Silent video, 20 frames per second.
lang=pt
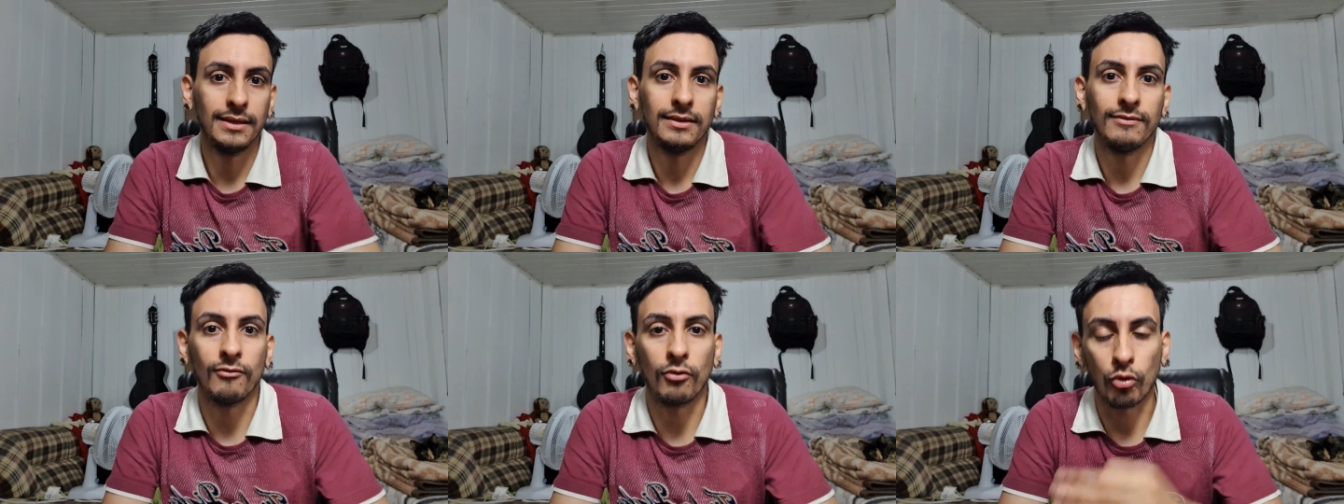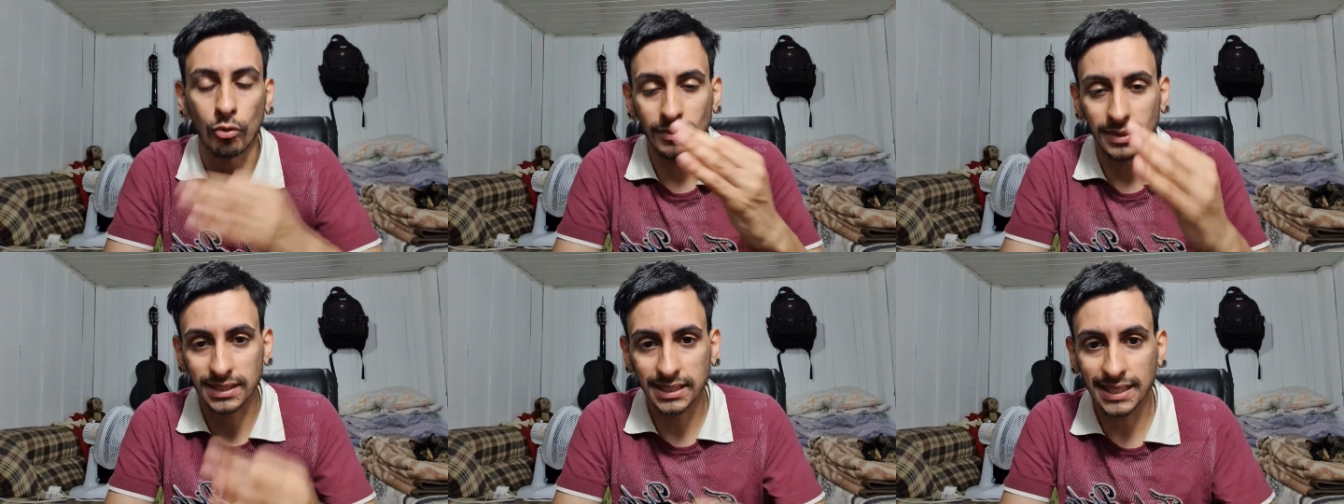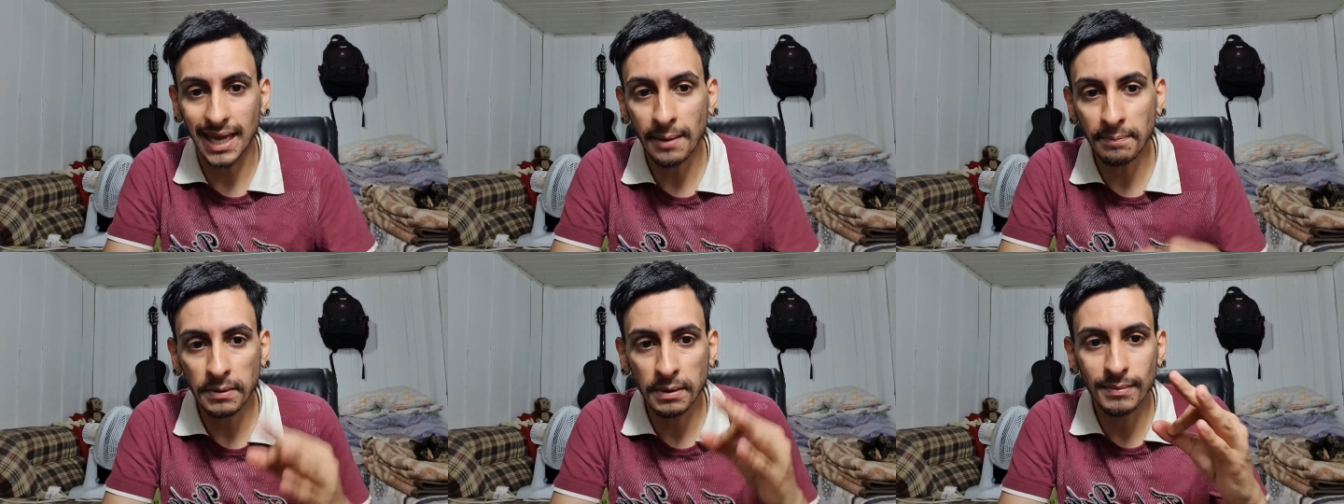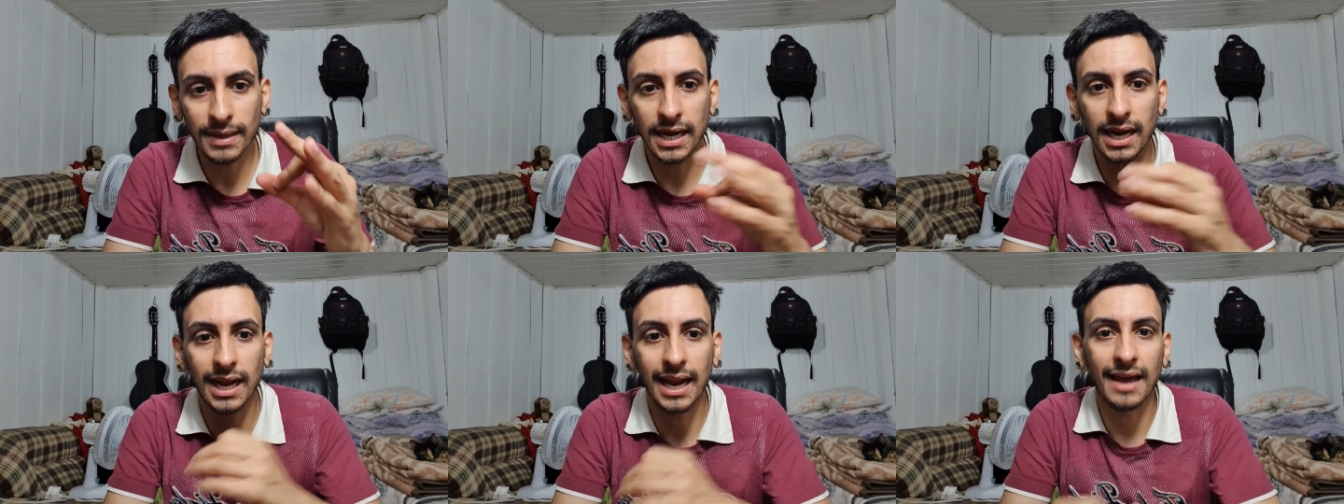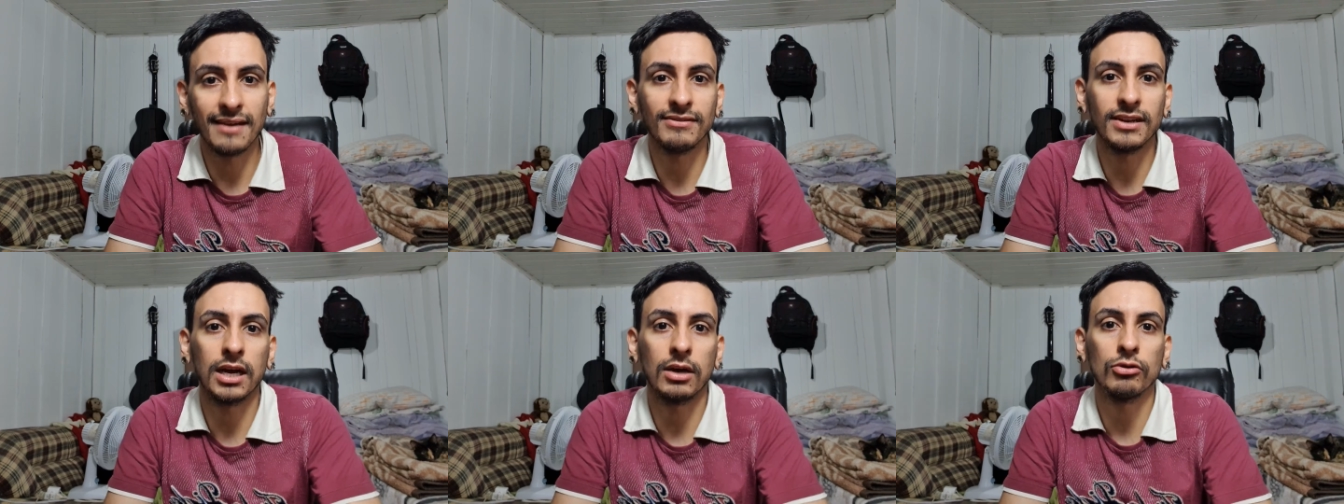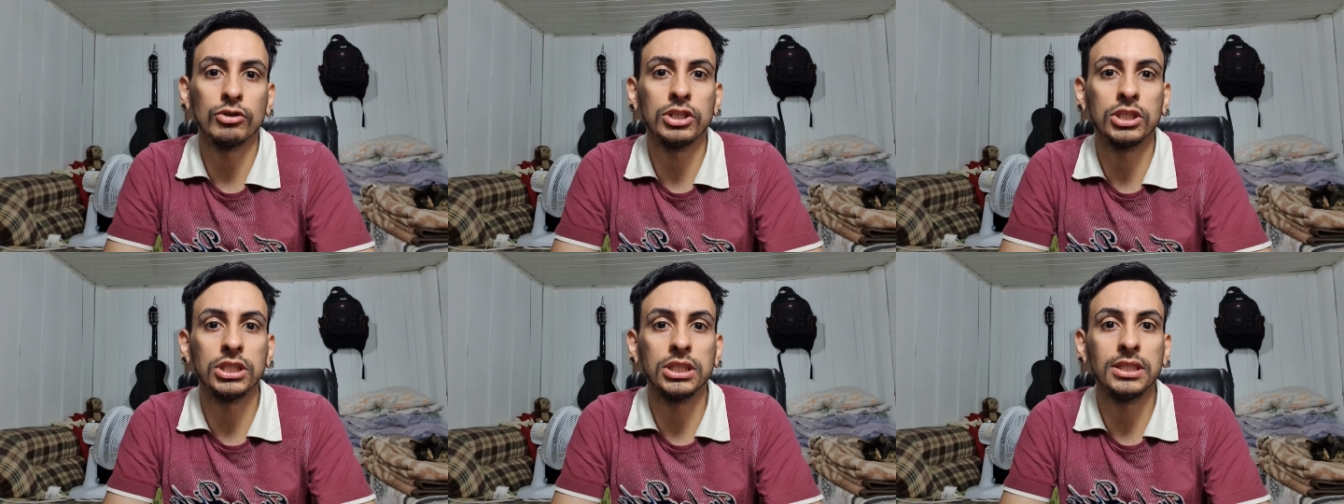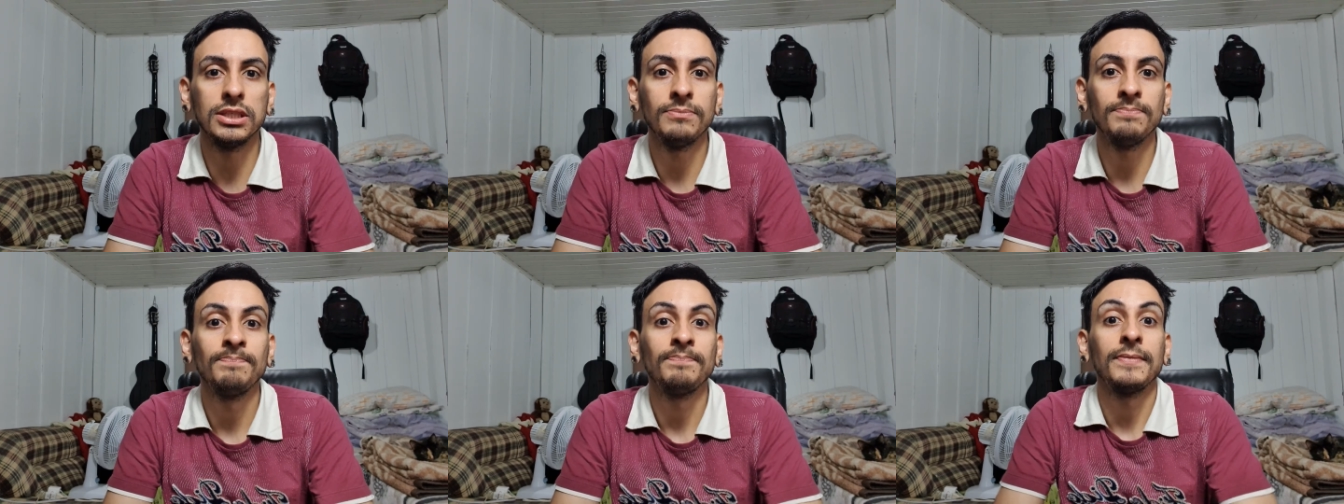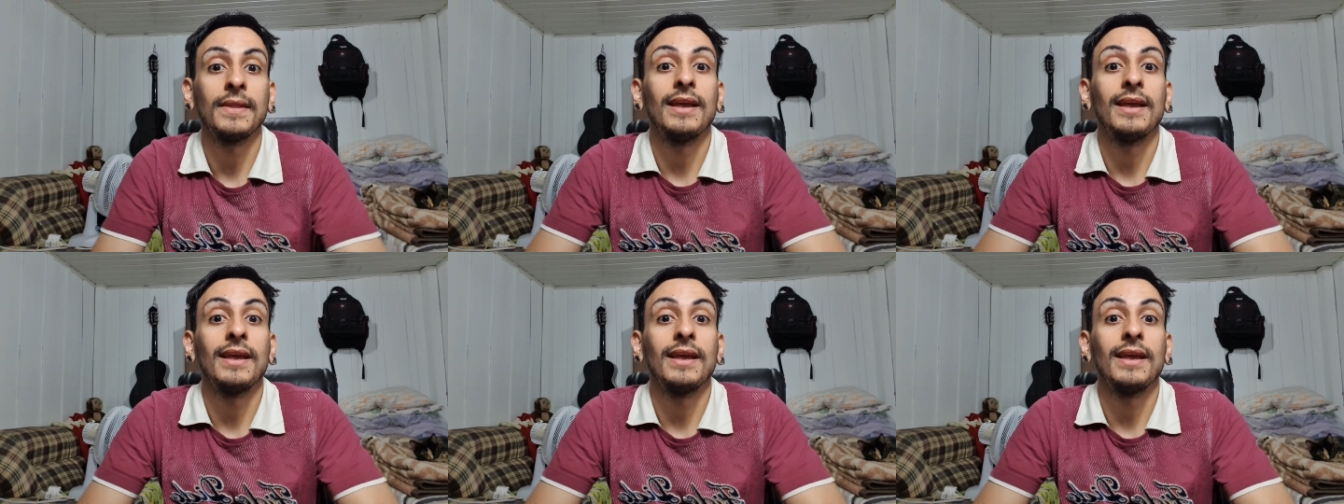Vou começar a primeira live na roxinha.